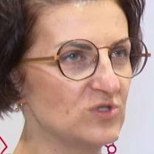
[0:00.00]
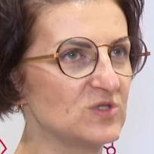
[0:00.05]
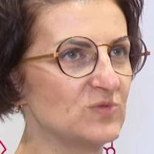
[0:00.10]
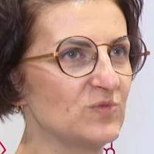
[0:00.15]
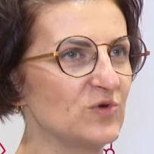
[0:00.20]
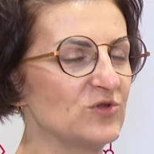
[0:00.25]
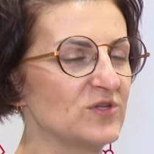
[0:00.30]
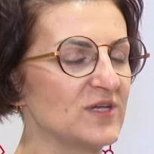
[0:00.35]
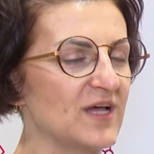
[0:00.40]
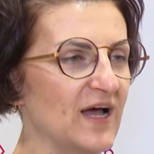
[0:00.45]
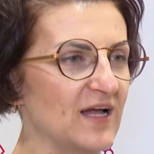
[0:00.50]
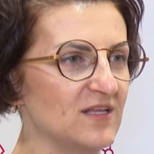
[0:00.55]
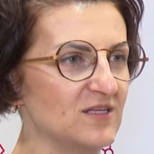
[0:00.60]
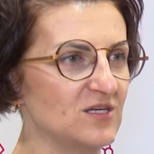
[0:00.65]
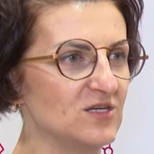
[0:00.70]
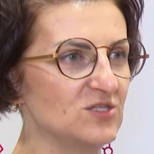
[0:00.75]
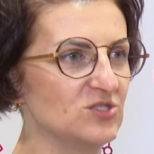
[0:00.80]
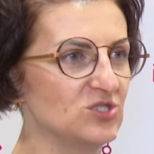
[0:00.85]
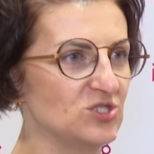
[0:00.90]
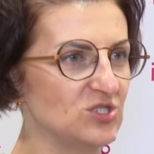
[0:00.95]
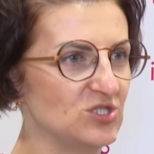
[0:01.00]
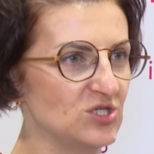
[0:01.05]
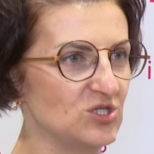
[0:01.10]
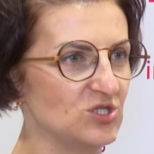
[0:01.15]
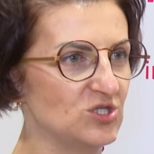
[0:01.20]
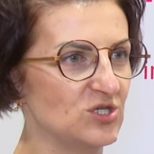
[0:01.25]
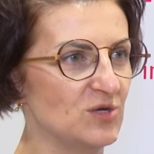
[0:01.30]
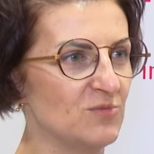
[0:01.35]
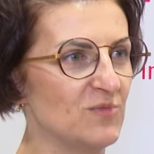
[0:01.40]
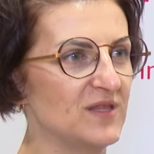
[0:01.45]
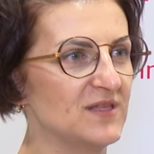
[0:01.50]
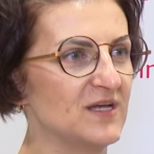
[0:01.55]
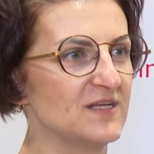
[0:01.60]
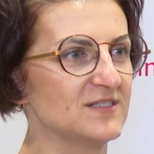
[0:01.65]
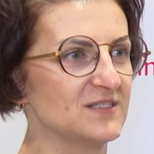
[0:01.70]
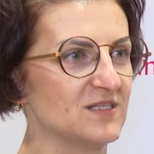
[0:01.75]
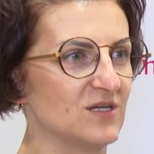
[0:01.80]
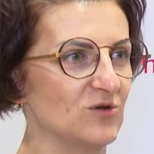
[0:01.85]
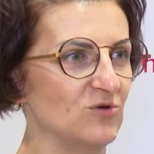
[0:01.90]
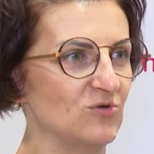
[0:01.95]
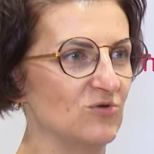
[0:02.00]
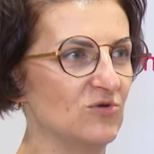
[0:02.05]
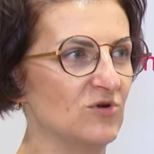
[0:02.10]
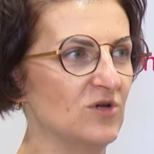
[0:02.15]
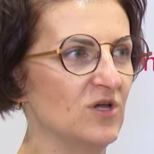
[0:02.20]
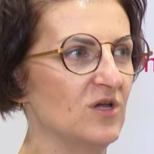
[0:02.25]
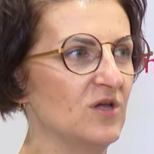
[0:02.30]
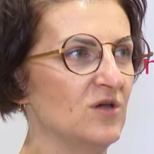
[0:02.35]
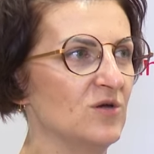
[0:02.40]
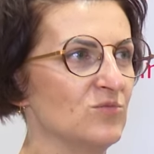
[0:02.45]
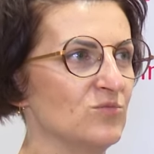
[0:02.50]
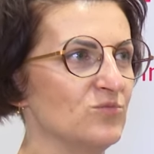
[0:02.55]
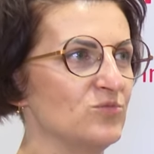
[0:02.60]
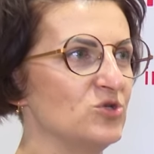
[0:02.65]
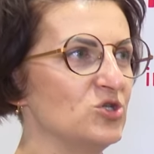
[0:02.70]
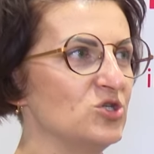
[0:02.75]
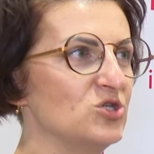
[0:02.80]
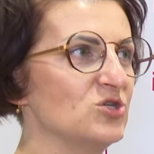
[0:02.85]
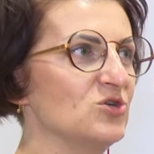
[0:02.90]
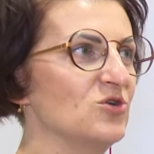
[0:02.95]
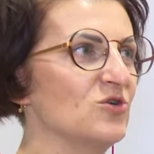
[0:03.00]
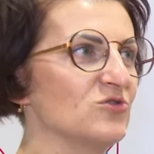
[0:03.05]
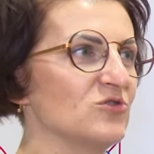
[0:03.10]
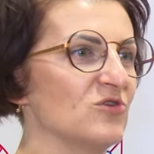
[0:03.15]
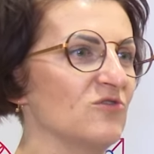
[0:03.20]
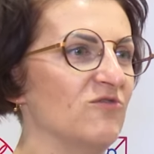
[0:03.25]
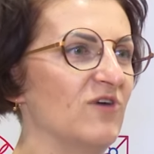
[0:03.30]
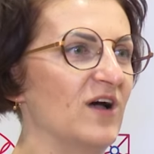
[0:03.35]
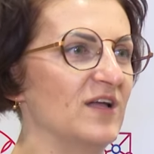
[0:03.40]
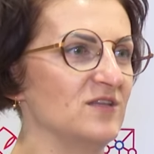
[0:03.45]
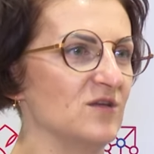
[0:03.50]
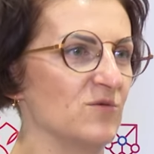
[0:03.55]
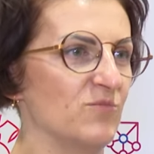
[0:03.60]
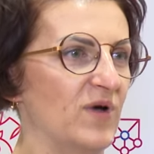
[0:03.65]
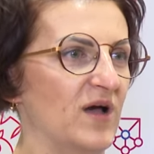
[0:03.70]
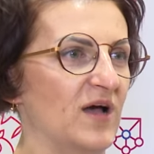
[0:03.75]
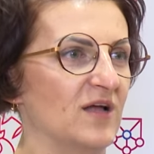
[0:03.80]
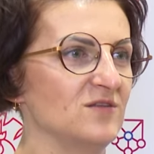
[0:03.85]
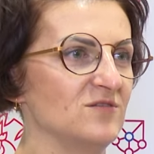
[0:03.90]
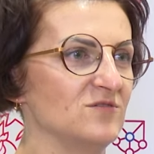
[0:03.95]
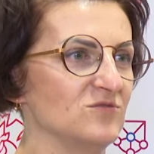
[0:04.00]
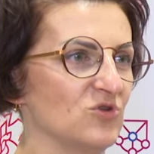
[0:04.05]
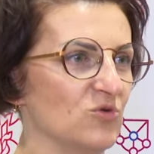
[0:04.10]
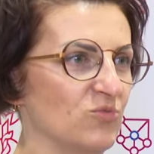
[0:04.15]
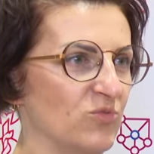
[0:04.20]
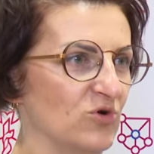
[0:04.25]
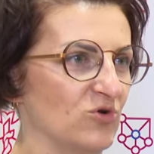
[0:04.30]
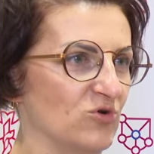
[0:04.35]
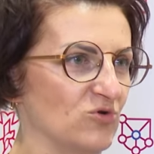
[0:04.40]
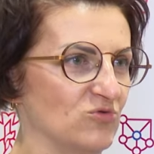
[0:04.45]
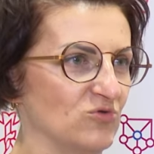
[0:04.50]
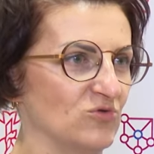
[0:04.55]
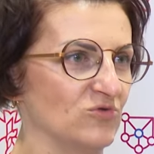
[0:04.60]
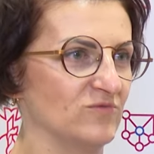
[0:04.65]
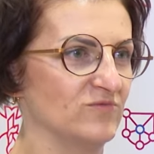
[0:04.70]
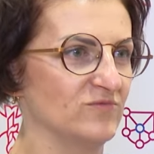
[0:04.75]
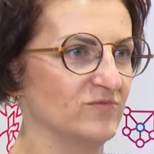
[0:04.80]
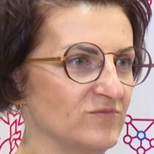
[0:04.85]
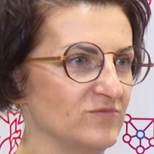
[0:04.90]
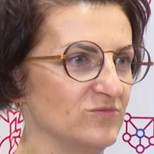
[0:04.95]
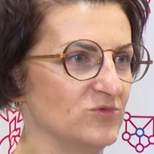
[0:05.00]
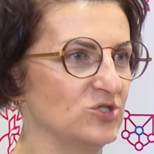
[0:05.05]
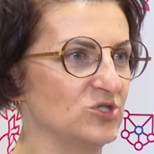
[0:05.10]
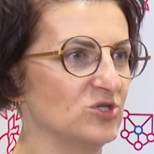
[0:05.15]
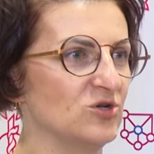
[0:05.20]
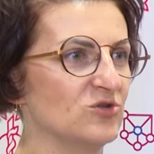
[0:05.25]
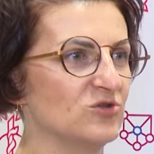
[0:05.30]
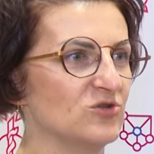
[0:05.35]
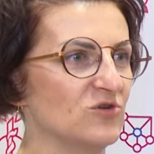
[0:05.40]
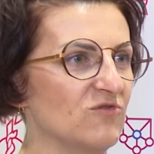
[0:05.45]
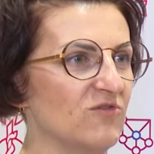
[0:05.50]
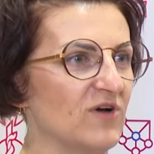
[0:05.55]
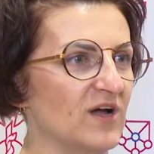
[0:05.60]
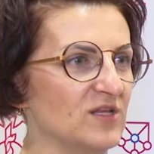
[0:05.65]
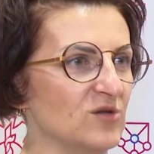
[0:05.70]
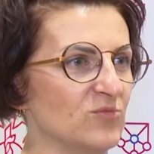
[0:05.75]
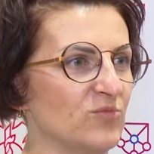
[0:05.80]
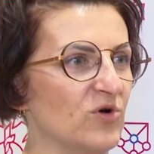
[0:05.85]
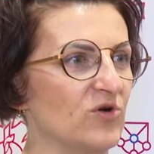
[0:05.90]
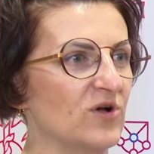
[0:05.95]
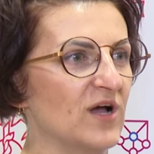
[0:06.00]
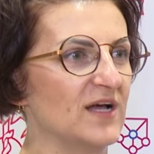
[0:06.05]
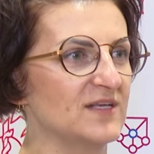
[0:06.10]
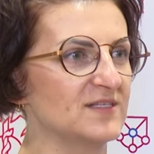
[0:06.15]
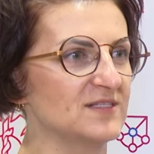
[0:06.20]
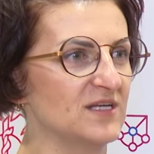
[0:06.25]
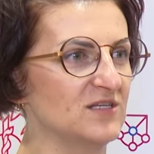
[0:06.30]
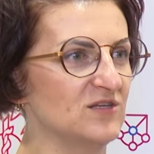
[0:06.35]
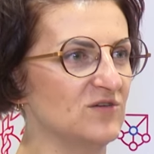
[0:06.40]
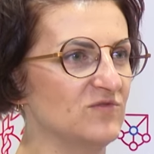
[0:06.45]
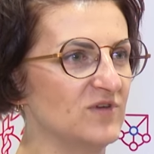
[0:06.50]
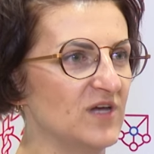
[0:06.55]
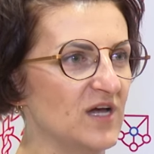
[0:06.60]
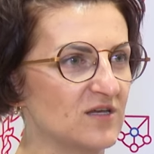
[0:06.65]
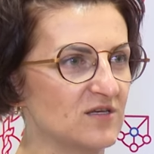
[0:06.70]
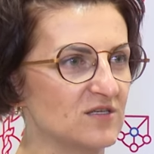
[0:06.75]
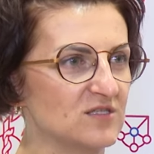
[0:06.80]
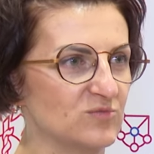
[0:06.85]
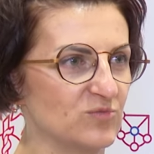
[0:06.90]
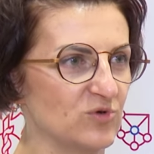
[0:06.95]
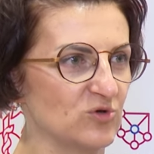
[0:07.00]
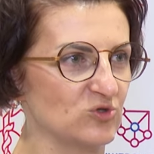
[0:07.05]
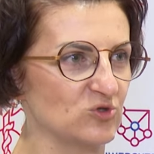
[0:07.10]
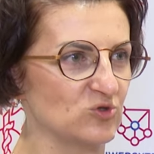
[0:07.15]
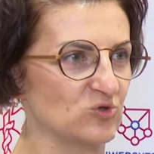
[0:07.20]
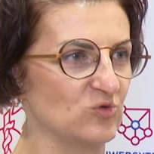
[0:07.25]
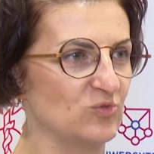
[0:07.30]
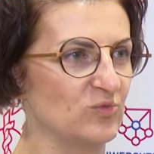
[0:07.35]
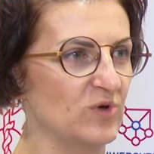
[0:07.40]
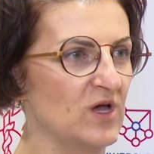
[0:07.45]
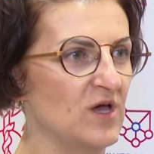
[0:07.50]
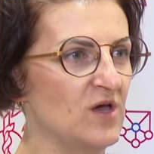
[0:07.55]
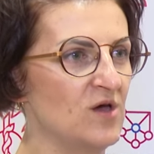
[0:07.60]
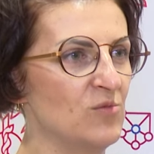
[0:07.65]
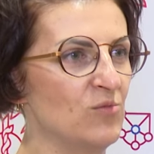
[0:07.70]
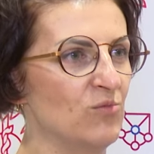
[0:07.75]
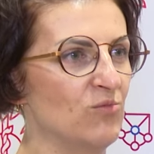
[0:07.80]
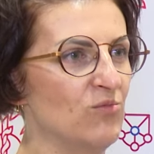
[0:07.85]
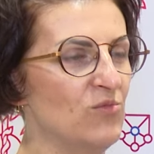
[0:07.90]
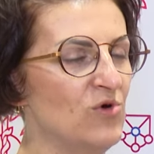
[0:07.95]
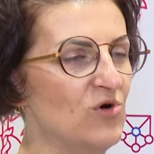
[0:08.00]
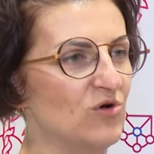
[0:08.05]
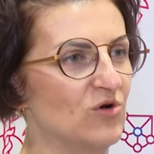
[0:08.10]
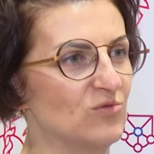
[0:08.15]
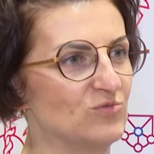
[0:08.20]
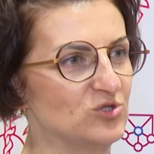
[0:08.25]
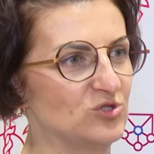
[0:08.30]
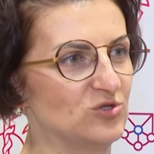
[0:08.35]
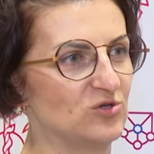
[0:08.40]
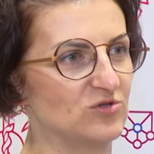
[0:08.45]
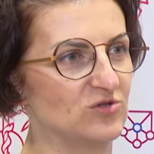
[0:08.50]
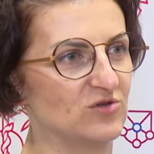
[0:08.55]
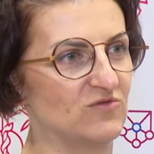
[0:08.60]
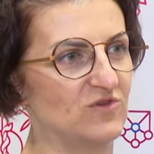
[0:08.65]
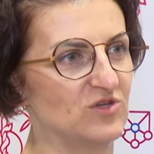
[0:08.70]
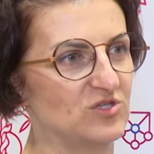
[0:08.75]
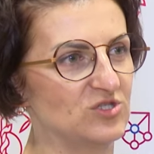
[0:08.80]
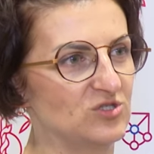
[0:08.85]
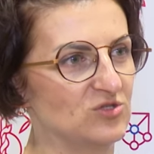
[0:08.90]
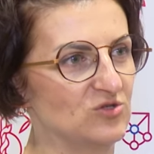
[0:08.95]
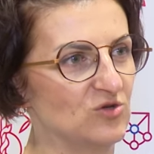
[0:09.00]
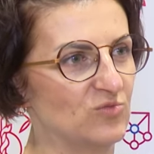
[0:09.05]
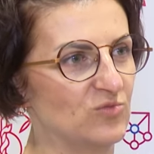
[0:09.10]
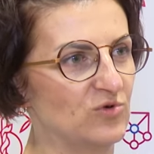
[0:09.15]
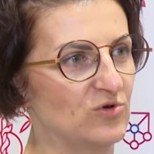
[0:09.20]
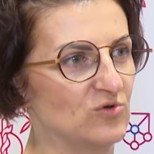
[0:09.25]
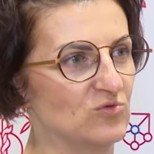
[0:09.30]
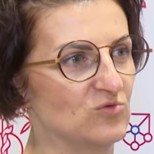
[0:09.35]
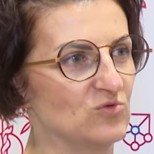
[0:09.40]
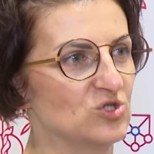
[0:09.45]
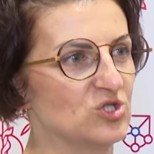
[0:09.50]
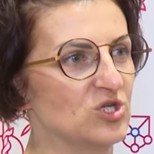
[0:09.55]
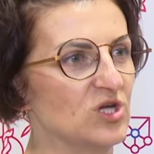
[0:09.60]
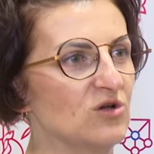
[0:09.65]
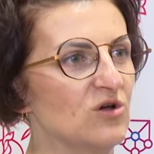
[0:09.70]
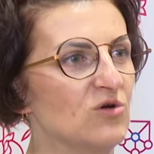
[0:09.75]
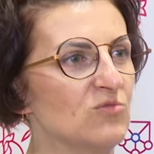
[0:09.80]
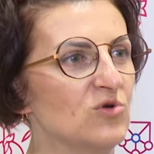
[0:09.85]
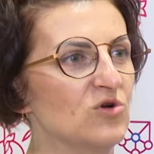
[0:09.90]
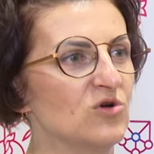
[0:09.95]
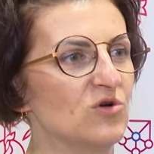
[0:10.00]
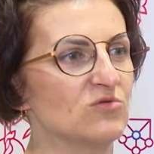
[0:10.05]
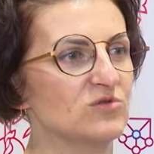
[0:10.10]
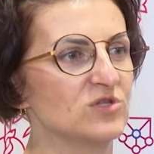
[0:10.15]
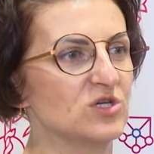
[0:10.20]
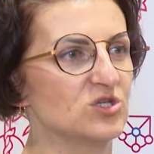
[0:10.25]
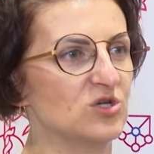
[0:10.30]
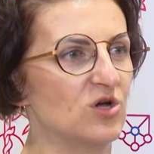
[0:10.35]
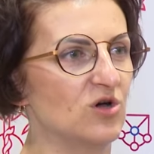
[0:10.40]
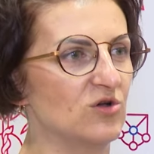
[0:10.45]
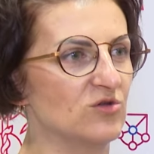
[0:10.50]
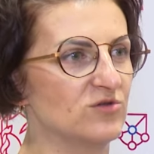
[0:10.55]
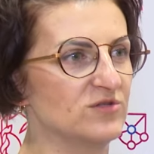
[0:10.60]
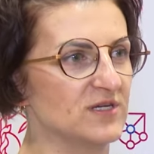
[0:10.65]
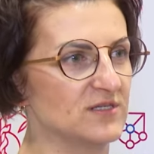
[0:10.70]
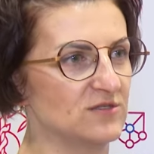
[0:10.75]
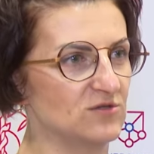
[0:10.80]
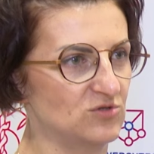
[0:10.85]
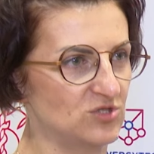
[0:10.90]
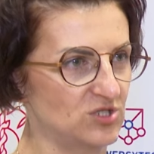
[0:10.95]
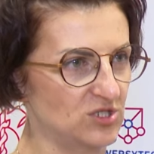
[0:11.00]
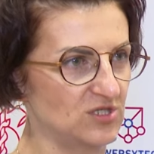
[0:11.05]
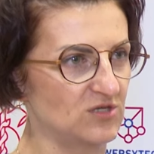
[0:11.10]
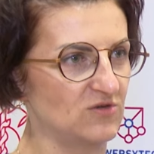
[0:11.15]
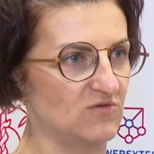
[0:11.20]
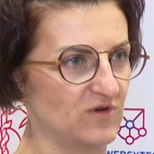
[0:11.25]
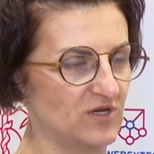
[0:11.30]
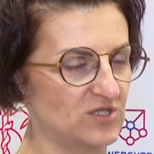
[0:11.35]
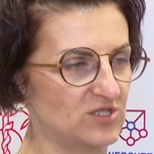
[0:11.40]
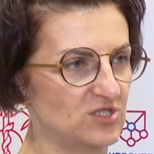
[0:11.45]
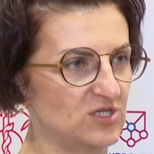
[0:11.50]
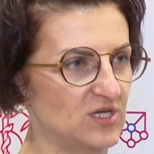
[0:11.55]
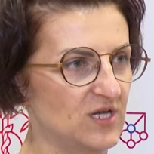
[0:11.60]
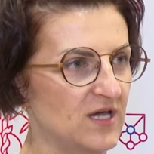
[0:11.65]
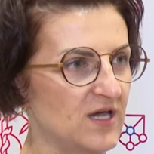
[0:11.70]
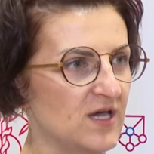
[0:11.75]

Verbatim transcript: Spotkanie dzisiejsze ma na celu przygotowanie pań do porodu przygotowanie, pokazanie w jaki sposób mogą przygotować się do porodu, czego mogą też od nas oczekiwać,